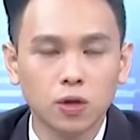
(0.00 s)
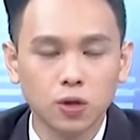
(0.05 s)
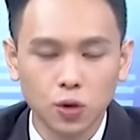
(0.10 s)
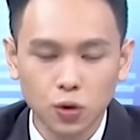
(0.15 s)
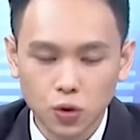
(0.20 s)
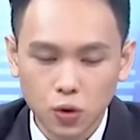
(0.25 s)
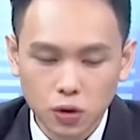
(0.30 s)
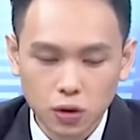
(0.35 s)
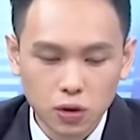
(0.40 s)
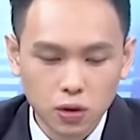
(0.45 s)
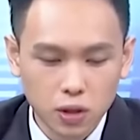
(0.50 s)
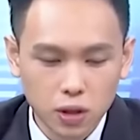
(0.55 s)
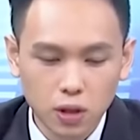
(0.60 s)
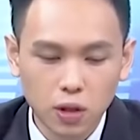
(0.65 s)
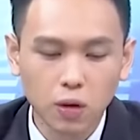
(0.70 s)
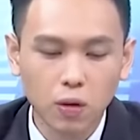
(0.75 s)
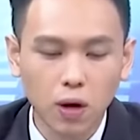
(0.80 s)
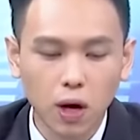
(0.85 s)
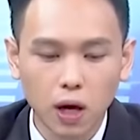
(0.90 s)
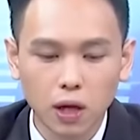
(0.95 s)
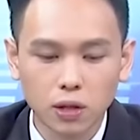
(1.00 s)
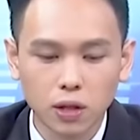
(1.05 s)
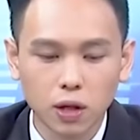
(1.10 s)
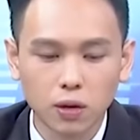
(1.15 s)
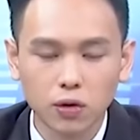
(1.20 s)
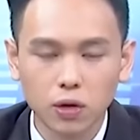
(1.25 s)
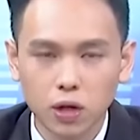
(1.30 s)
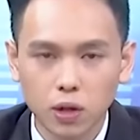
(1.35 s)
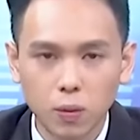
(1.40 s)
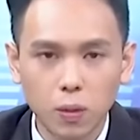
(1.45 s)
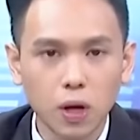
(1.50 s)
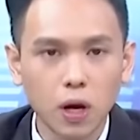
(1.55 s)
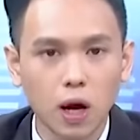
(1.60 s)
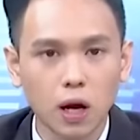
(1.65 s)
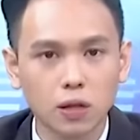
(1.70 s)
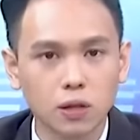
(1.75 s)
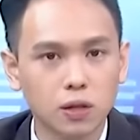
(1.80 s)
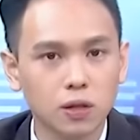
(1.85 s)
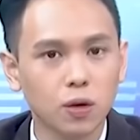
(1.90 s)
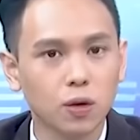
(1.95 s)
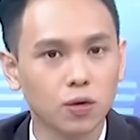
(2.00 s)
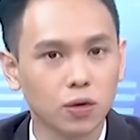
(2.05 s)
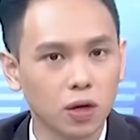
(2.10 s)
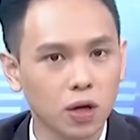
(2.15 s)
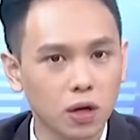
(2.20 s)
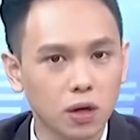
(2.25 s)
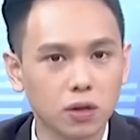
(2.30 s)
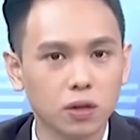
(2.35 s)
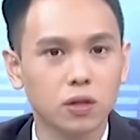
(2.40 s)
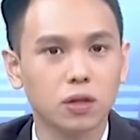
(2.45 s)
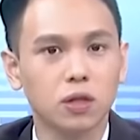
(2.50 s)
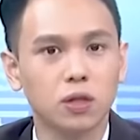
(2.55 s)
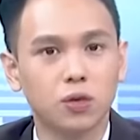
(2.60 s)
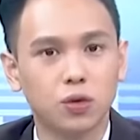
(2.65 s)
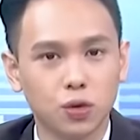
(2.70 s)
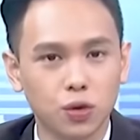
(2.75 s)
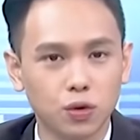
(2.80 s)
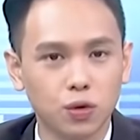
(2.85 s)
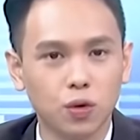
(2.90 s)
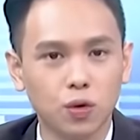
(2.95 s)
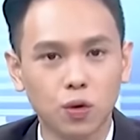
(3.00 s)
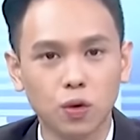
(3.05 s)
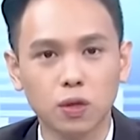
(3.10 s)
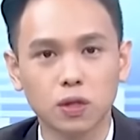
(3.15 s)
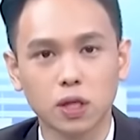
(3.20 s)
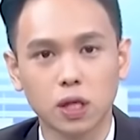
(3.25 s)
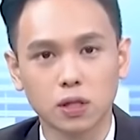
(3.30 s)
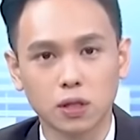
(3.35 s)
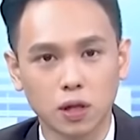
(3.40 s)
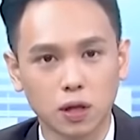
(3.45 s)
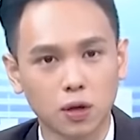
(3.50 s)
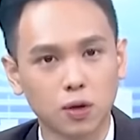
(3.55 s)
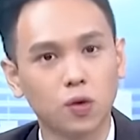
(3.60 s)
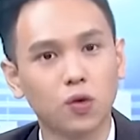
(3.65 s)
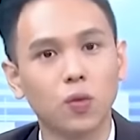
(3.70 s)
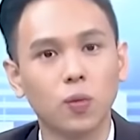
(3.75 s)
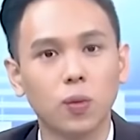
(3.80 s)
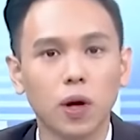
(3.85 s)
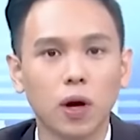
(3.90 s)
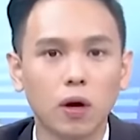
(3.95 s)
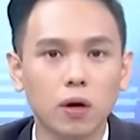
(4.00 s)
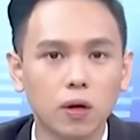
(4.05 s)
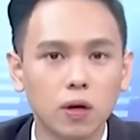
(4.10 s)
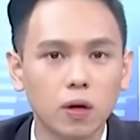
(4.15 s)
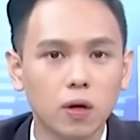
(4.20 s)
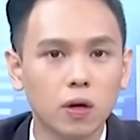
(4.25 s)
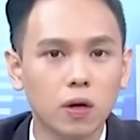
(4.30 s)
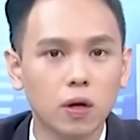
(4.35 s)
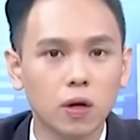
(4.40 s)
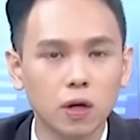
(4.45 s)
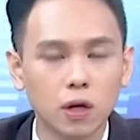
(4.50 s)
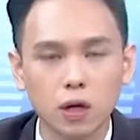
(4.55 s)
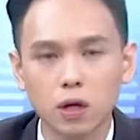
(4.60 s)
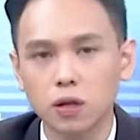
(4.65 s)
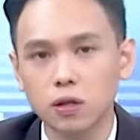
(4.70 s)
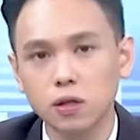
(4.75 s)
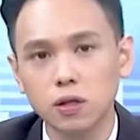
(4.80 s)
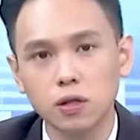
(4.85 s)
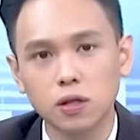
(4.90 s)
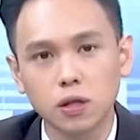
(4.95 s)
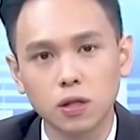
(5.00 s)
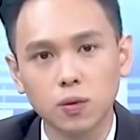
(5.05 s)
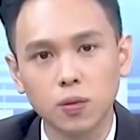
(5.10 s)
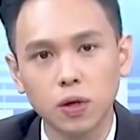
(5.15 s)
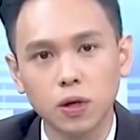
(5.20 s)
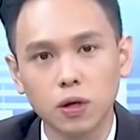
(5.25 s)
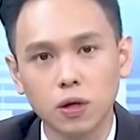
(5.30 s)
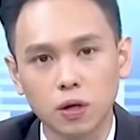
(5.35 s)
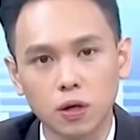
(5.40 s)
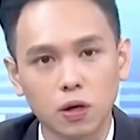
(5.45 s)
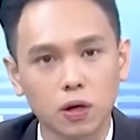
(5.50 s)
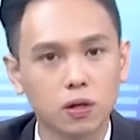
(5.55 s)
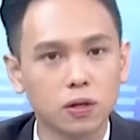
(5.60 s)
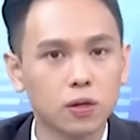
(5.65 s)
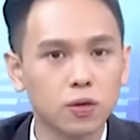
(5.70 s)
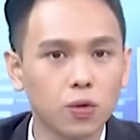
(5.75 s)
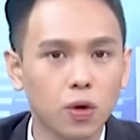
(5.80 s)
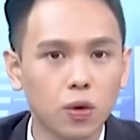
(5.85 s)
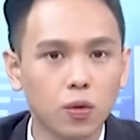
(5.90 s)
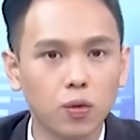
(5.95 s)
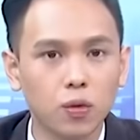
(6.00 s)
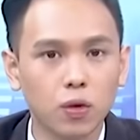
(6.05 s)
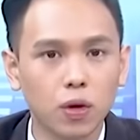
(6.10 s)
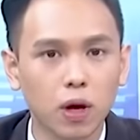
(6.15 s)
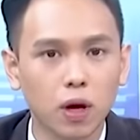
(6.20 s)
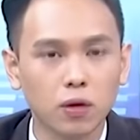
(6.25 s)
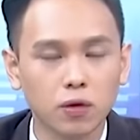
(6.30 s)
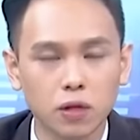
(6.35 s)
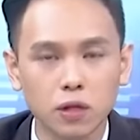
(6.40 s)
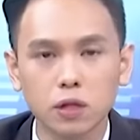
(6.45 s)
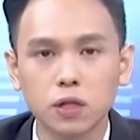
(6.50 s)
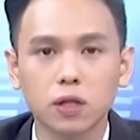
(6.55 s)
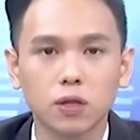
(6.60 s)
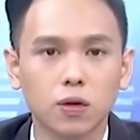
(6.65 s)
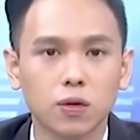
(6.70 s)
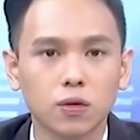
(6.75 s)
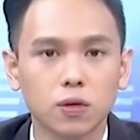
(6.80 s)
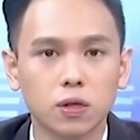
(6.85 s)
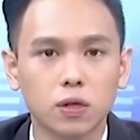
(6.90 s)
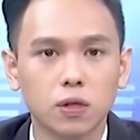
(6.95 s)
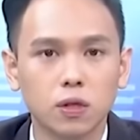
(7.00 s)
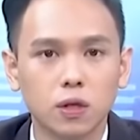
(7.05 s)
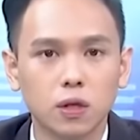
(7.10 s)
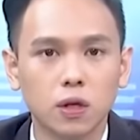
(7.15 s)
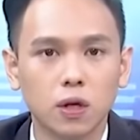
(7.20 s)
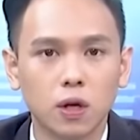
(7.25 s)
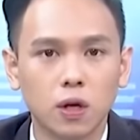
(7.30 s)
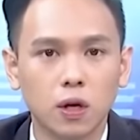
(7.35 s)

就算是金融海啸里面还是有特定一群会上涨的股票，可能是食品，可能是原物料，这些都是。